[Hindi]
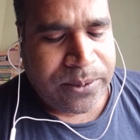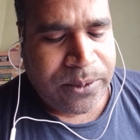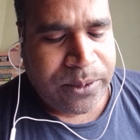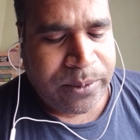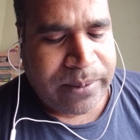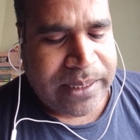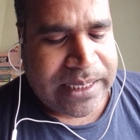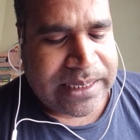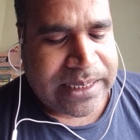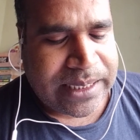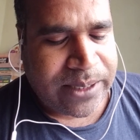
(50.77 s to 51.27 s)

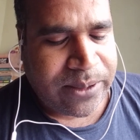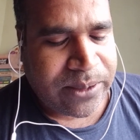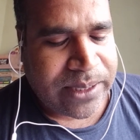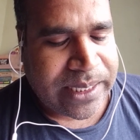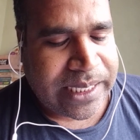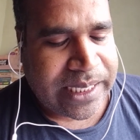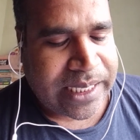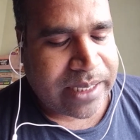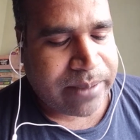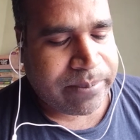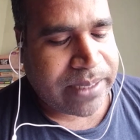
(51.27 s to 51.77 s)
दुबई से
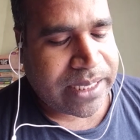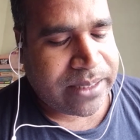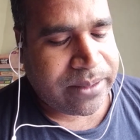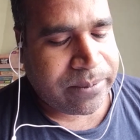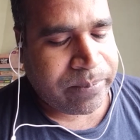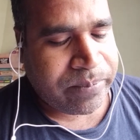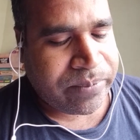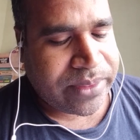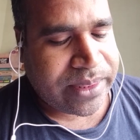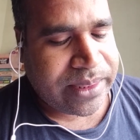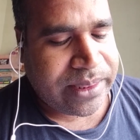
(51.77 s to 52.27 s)
लौटने के बाद
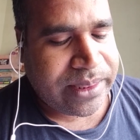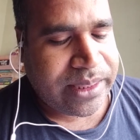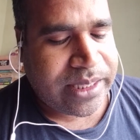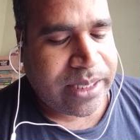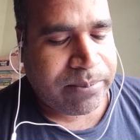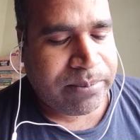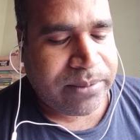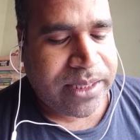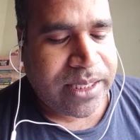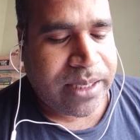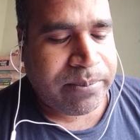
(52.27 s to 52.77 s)

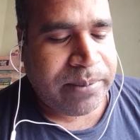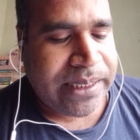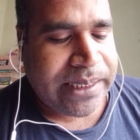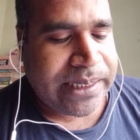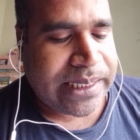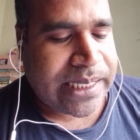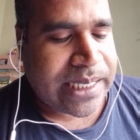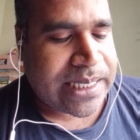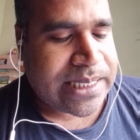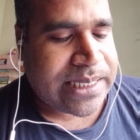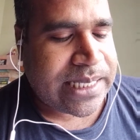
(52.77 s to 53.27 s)
दमदमी
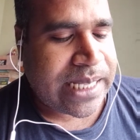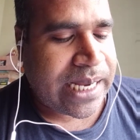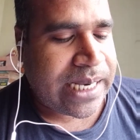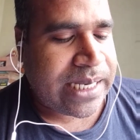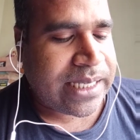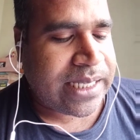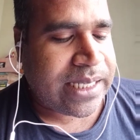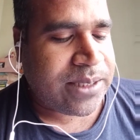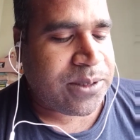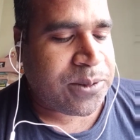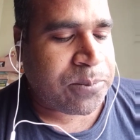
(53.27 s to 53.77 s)
टकसाल
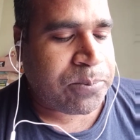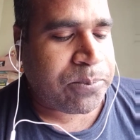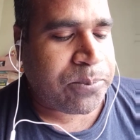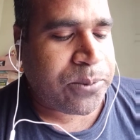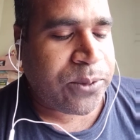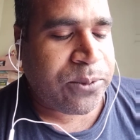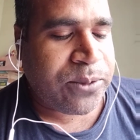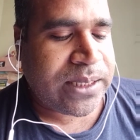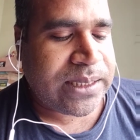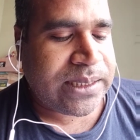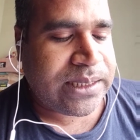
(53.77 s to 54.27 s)
के जो
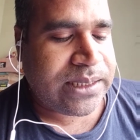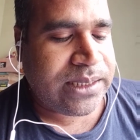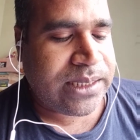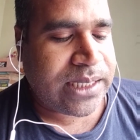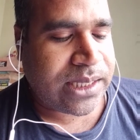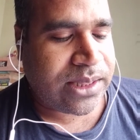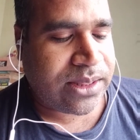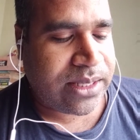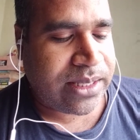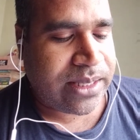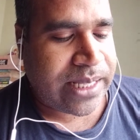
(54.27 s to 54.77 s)
पूर्व
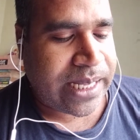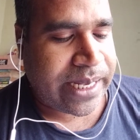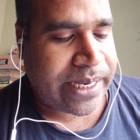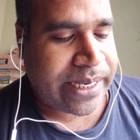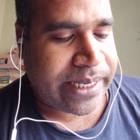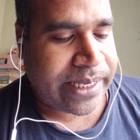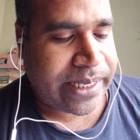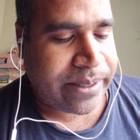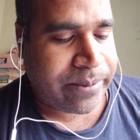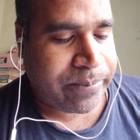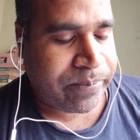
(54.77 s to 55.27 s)
जत्थेदार
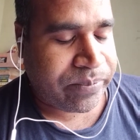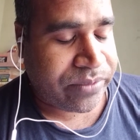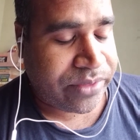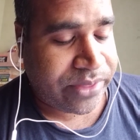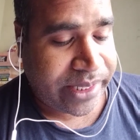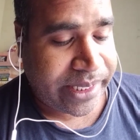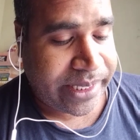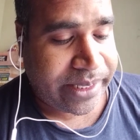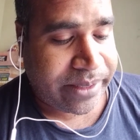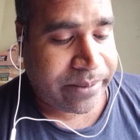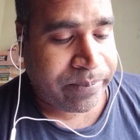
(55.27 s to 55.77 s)
हैं
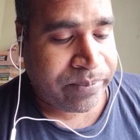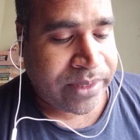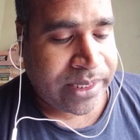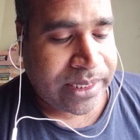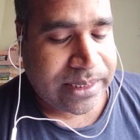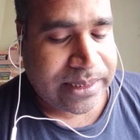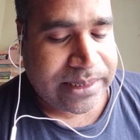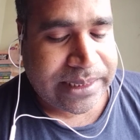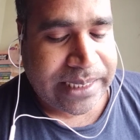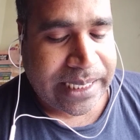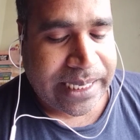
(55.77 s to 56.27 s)
थे
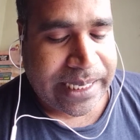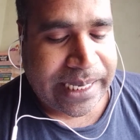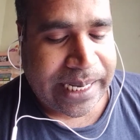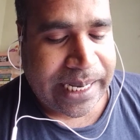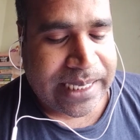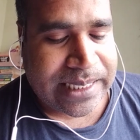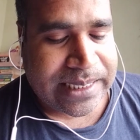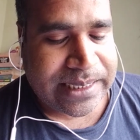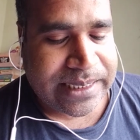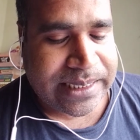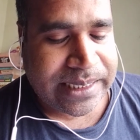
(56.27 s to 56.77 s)

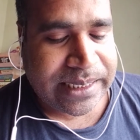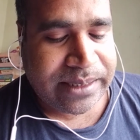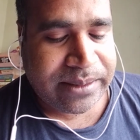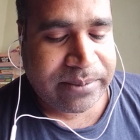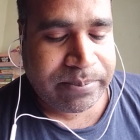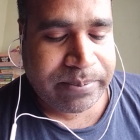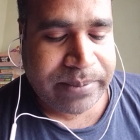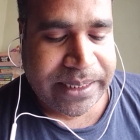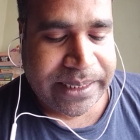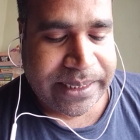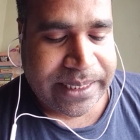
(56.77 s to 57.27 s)
जरनैर सिंह
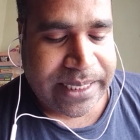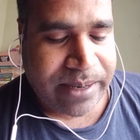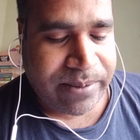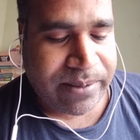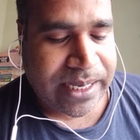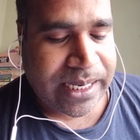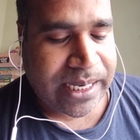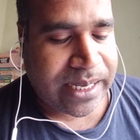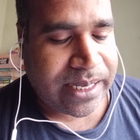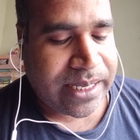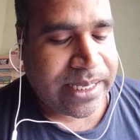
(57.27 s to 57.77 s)

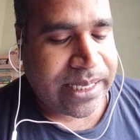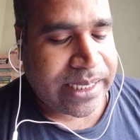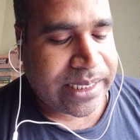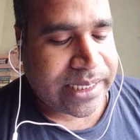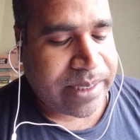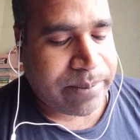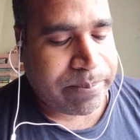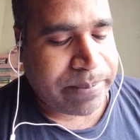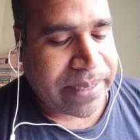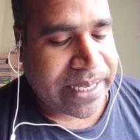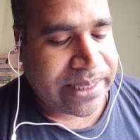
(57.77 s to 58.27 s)
भिंडरावाला
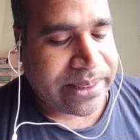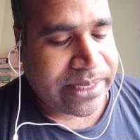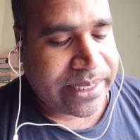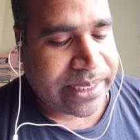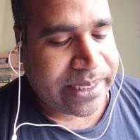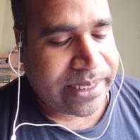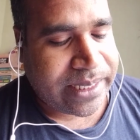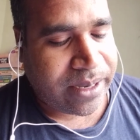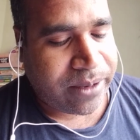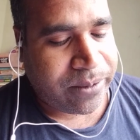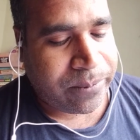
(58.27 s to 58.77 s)
के
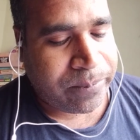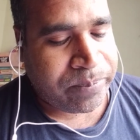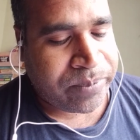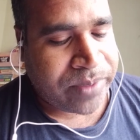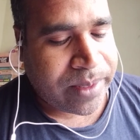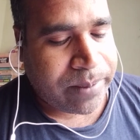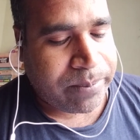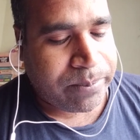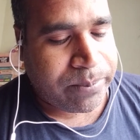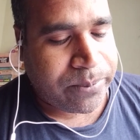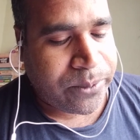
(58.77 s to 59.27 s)
पैतृक गांव
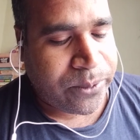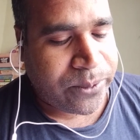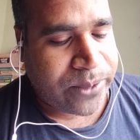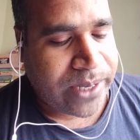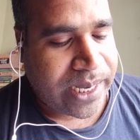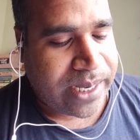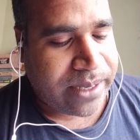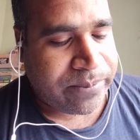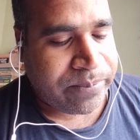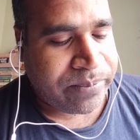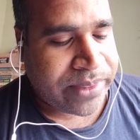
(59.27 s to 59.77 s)

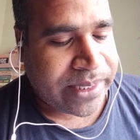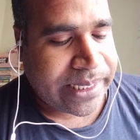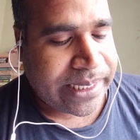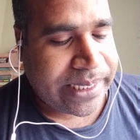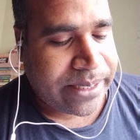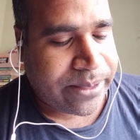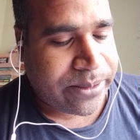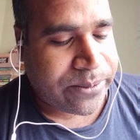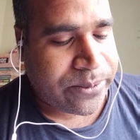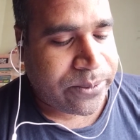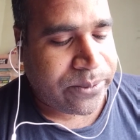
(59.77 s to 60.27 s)
मूगा
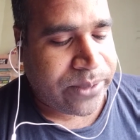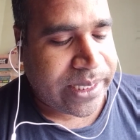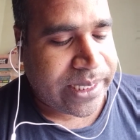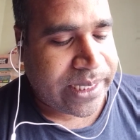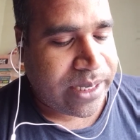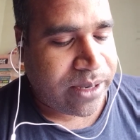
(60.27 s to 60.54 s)
के रोड़े